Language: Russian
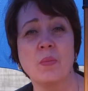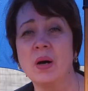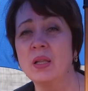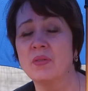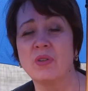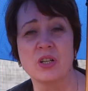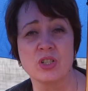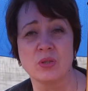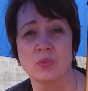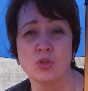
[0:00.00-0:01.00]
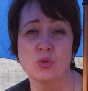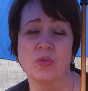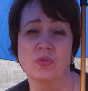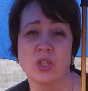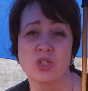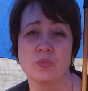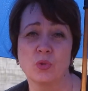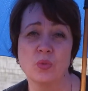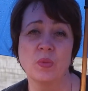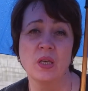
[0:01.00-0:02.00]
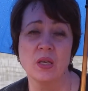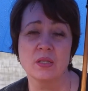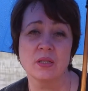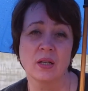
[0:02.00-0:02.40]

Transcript: маловажным, что в нашем доме есть.